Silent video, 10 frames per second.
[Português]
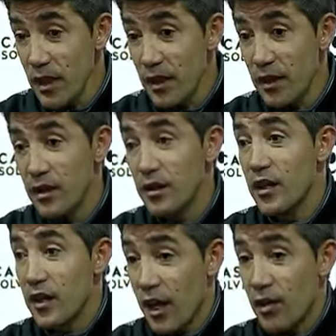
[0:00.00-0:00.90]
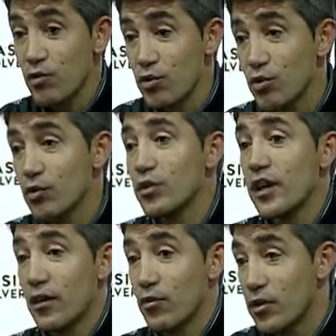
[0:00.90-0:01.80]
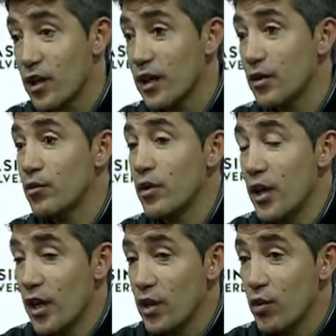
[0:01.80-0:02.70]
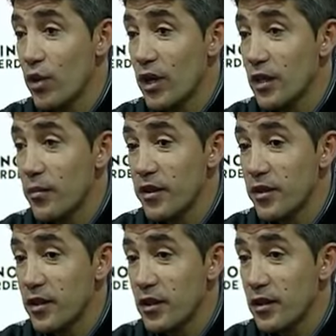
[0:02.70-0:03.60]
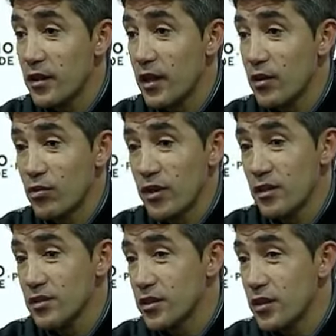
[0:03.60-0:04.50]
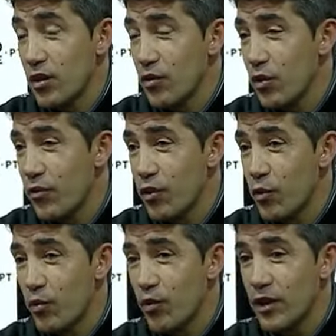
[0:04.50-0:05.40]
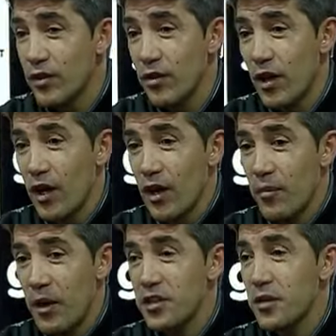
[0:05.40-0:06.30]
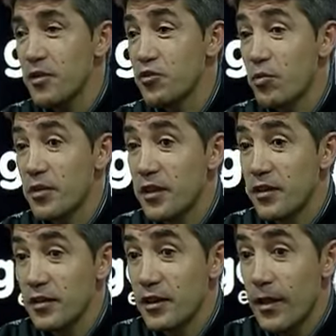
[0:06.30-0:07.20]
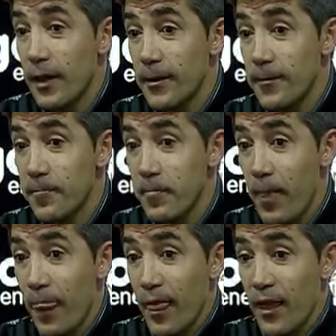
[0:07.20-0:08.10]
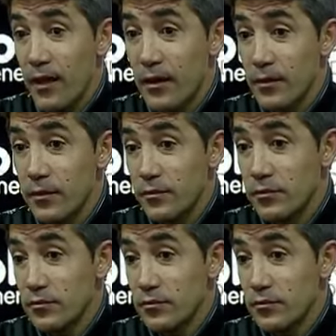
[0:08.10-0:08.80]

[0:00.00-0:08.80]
eh, quer no jogo, quer no treino, e o rendimento de, de, de cada um deles. E eu, eu, falei um pouco isso, mas também sobre aquilo que era eh,